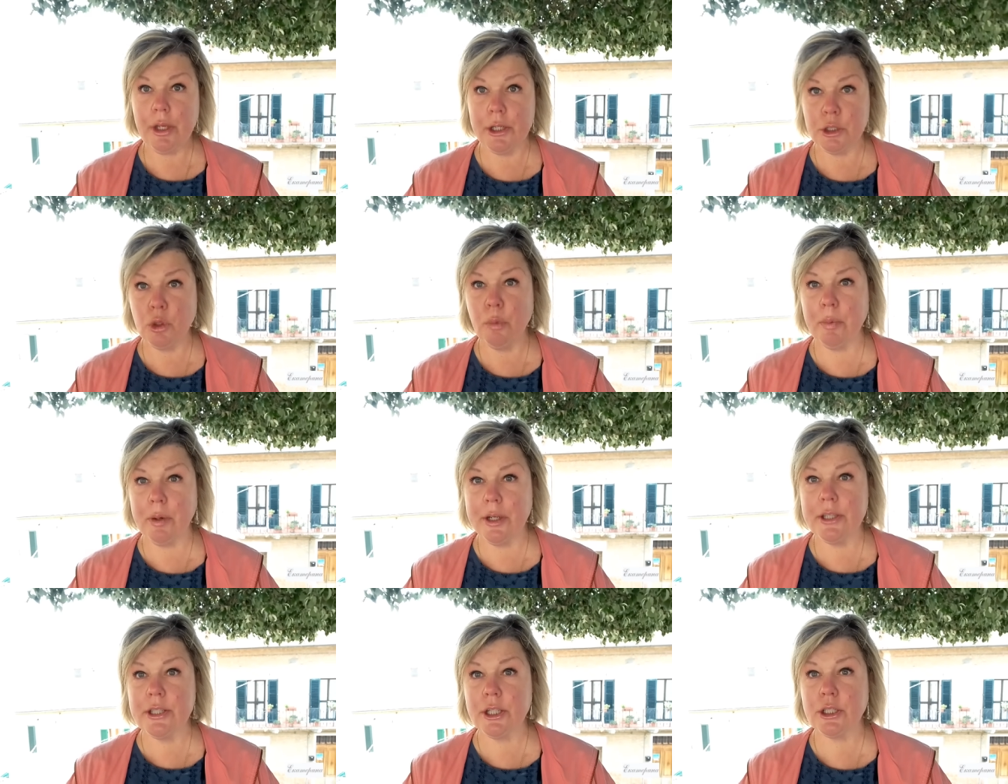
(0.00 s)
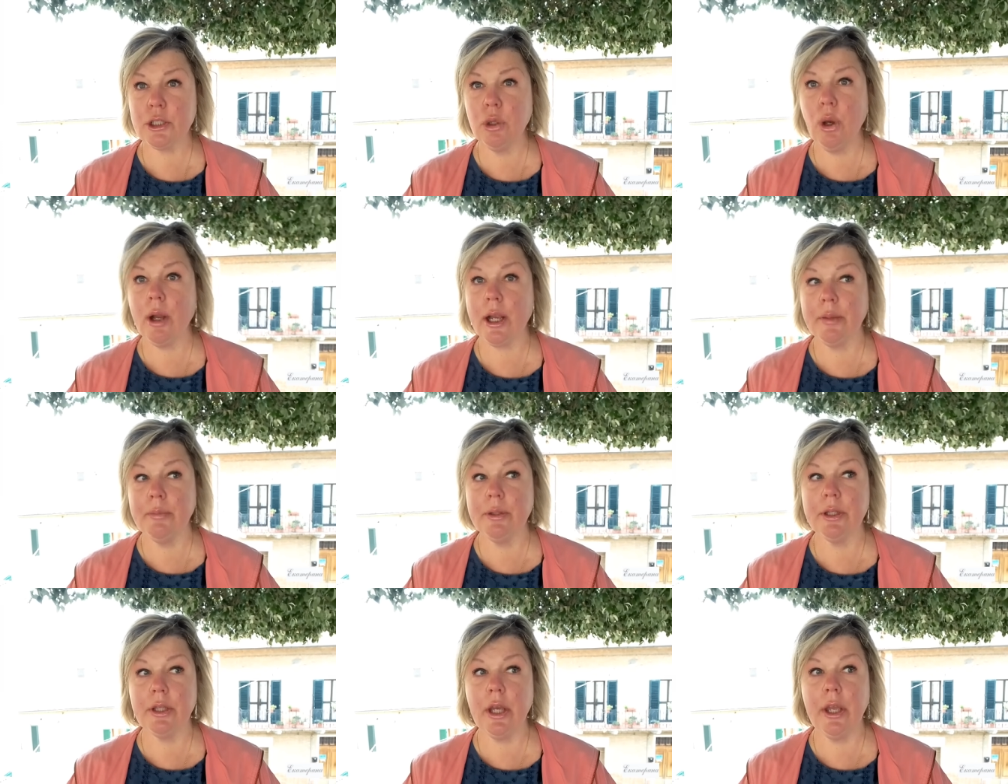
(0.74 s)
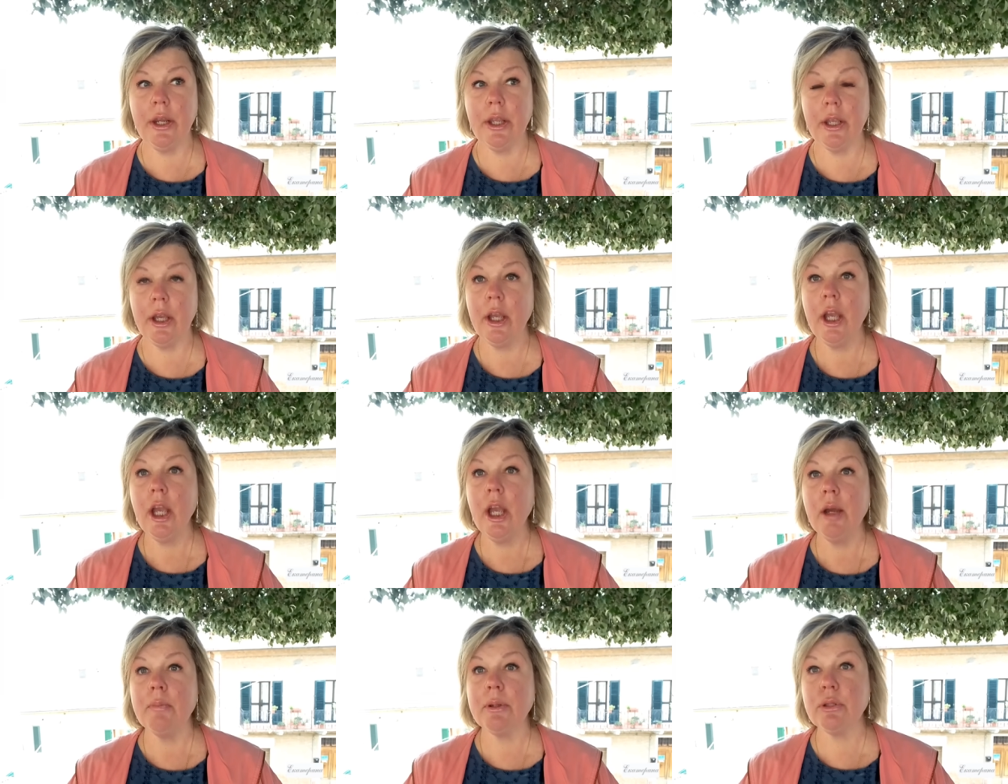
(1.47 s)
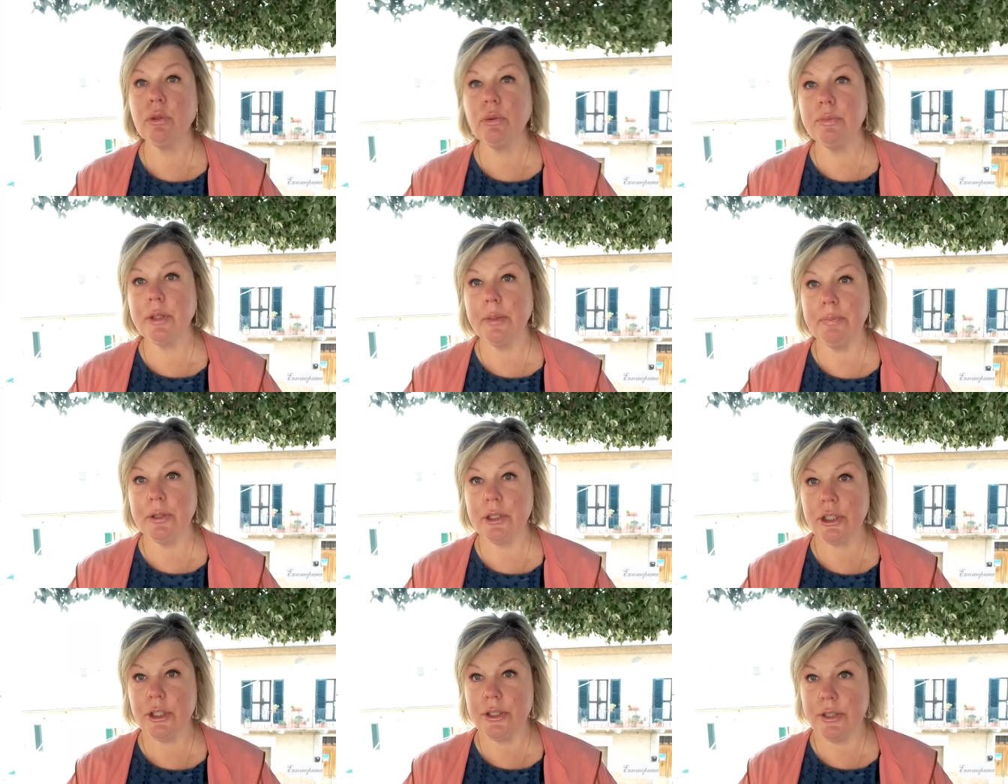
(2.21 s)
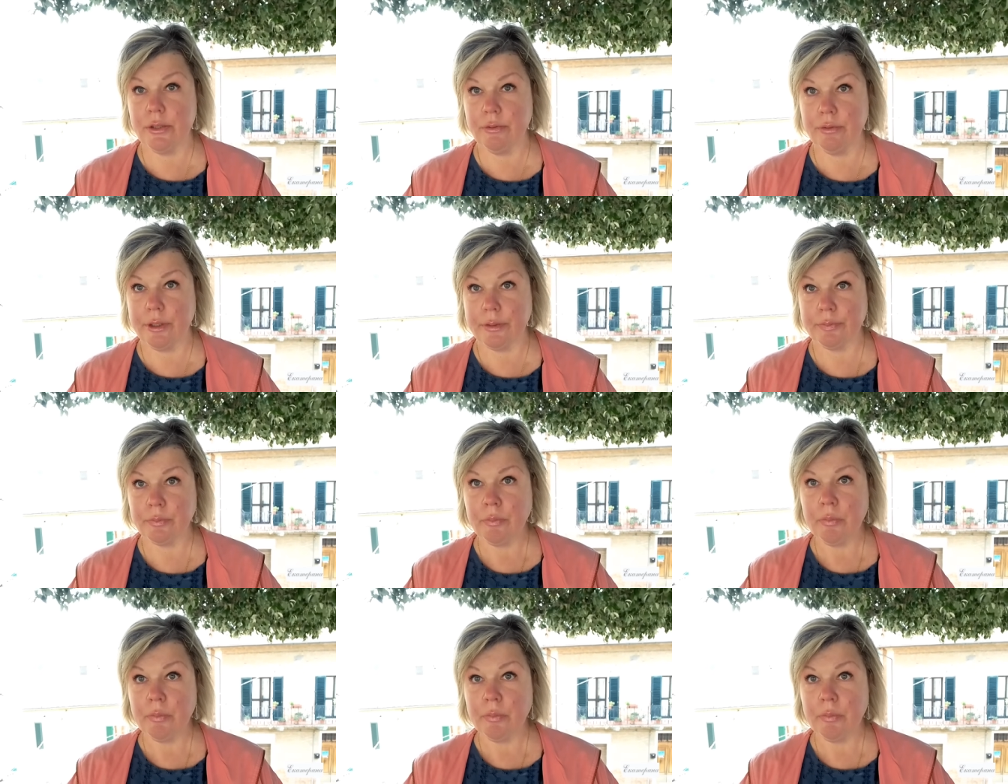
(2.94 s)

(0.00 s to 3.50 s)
что произошло, а комментарии потом напишите вы.